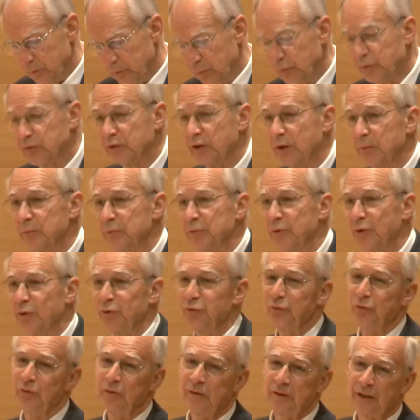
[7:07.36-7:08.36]
nous sommes dans
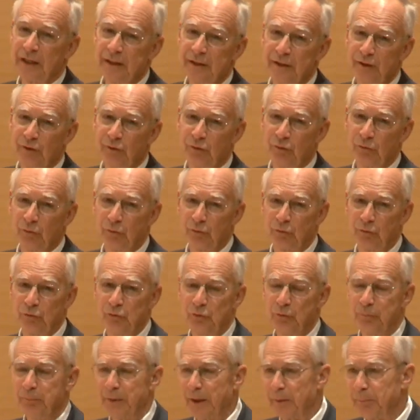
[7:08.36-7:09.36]
une tradition que
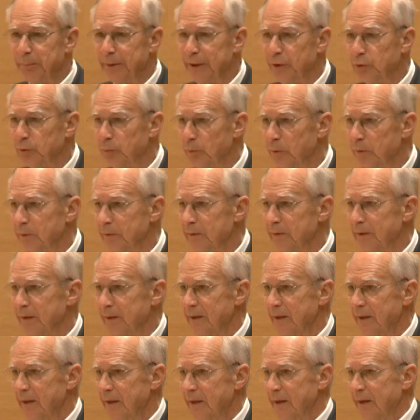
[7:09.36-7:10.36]
nous perpétuons,
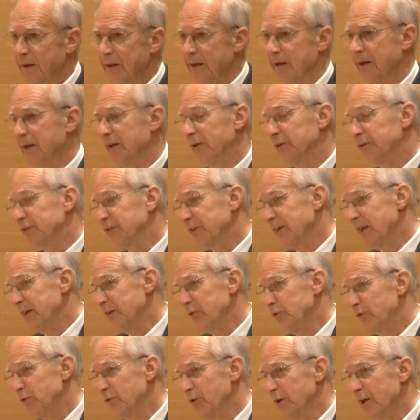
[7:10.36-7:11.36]
euh,
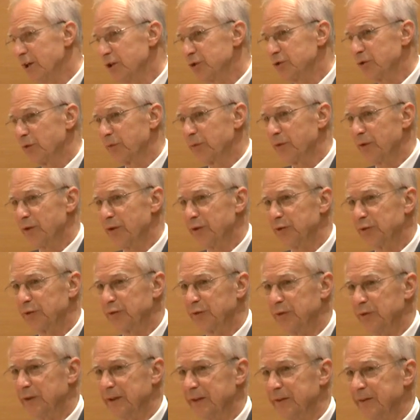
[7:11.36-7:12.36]
celle du Collège de
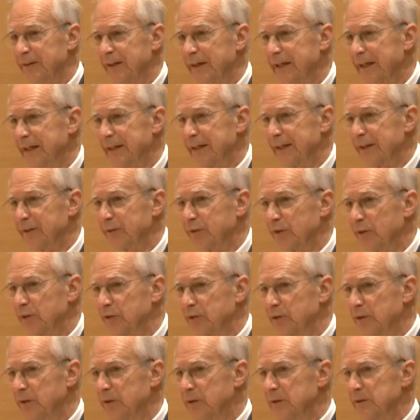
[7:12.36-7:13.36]
France des années
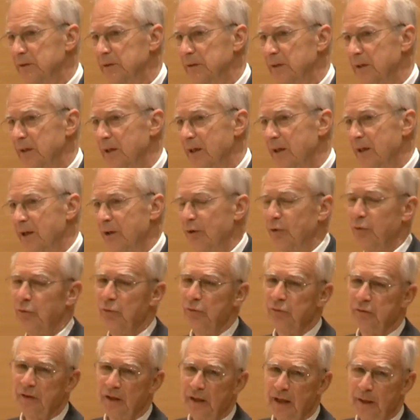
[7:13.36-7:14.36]
1530, que
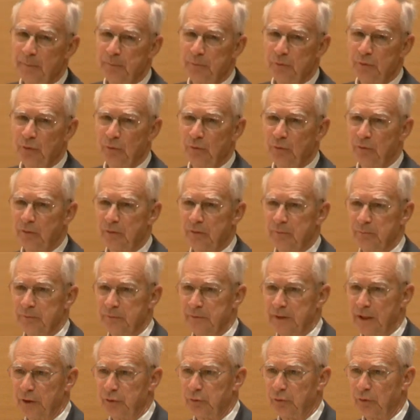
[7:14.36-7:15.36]
nous adaptons
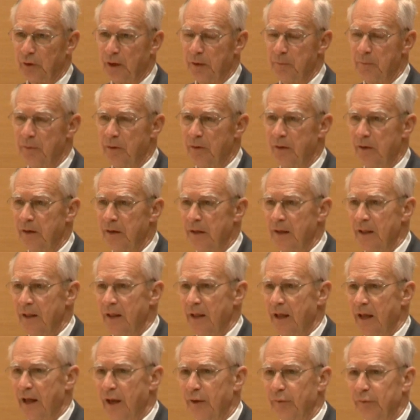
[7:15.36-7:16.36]
naturellement
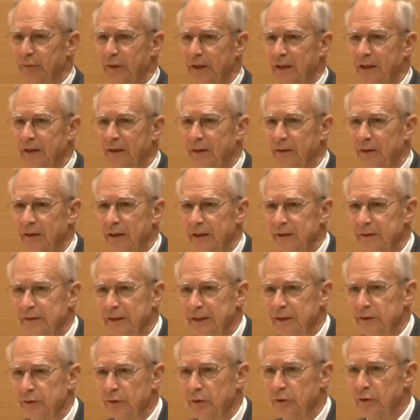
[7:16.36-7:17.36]
avec les
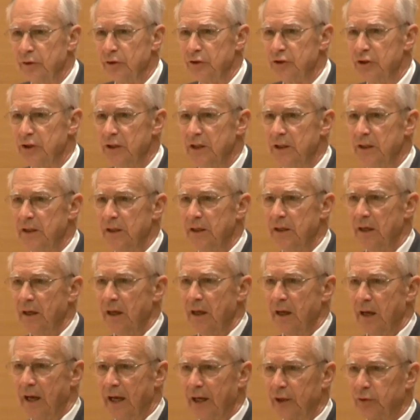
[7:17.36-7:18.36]
technologies
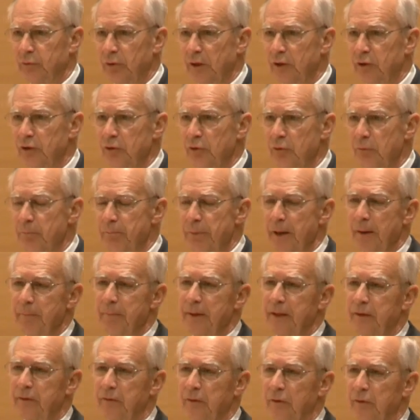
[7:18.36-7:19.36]
actuelles qui nous
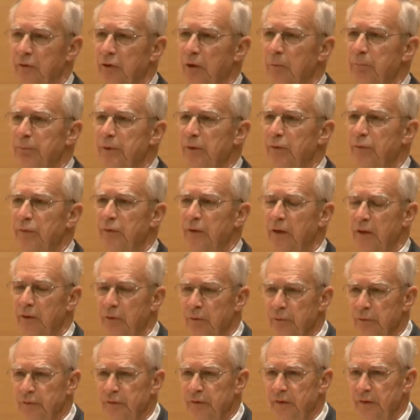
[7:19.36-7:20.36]
permettent d'amplifier
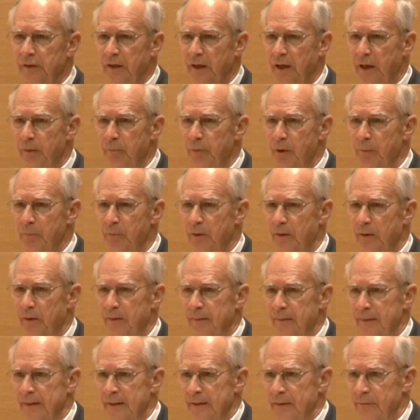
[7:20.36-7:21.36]

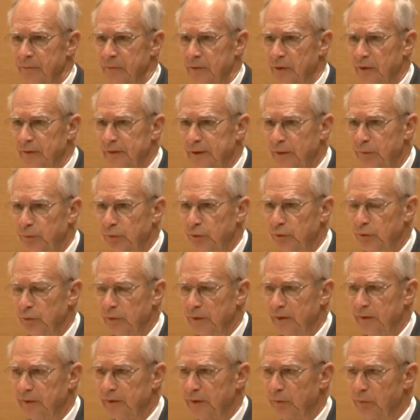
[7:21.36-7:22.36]
considérablement notre
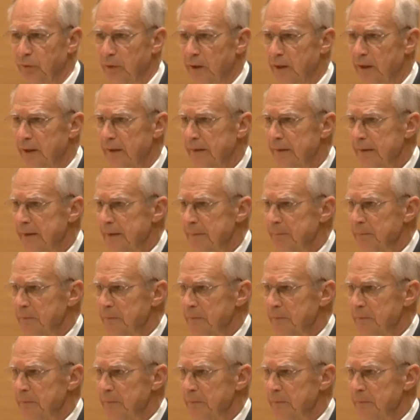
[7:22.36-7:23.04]
diffusion des savoirs.